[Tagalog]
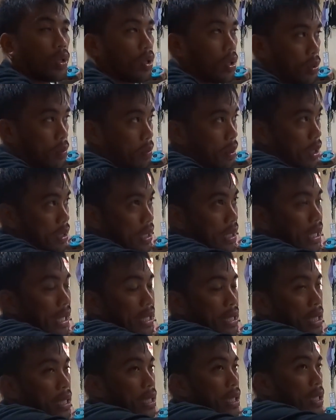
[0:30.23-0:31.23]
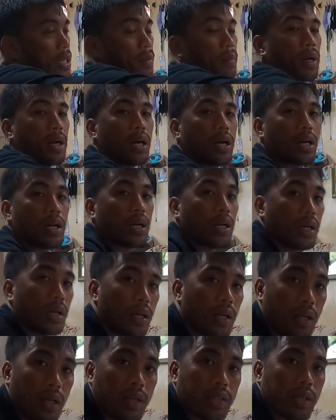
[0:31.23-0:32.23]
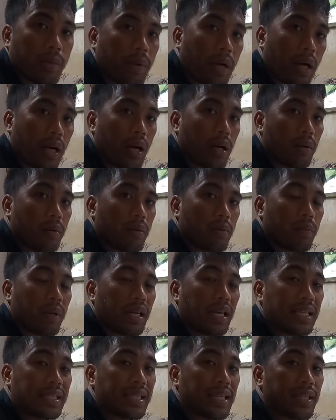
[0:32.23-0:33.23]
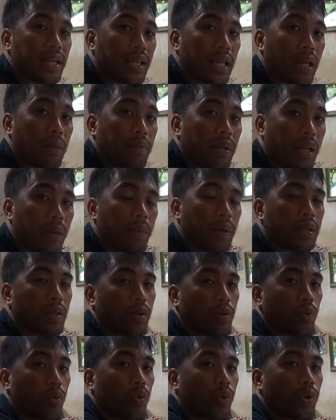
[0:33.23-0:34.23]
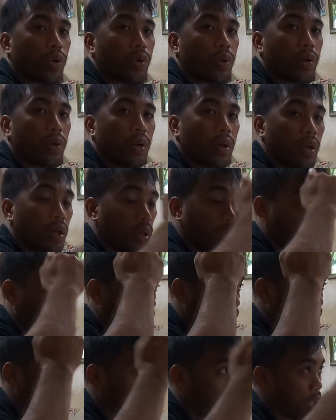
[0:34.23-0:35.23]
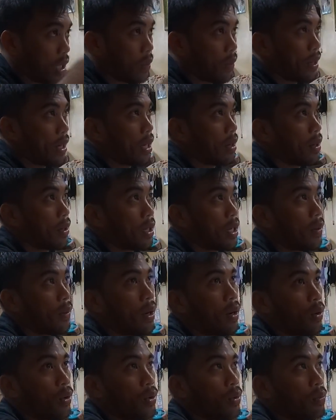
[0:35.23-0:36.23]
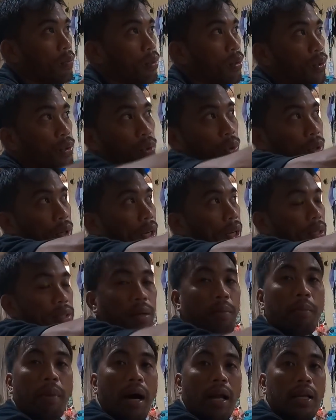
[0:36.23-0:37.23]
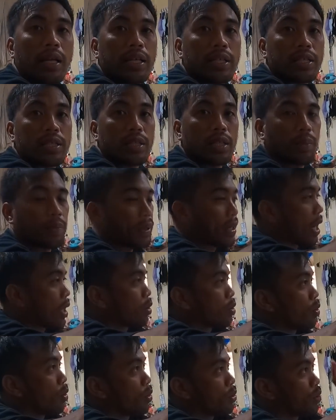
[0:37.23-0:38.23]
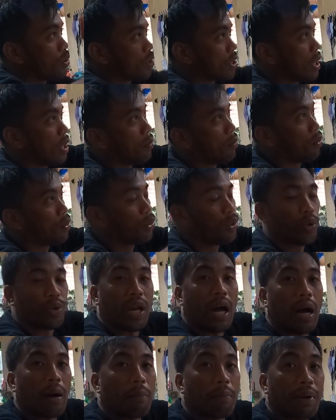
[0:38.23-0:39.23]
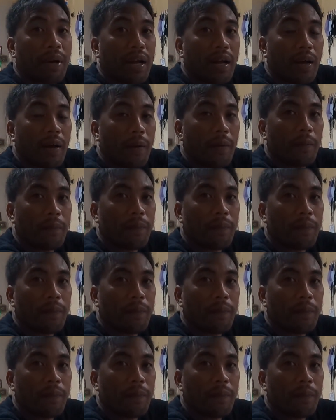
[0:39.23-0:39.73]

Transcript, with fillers: Oo. Mga senior-senior sa mga mm. sa mga mangingista diyan, alam nila yung mga tinutukoy ko. Ah. So yung ginawa na ang ginawa ko yung bundok ng Sambales, pinatong ko dun sa bundok ng Abra.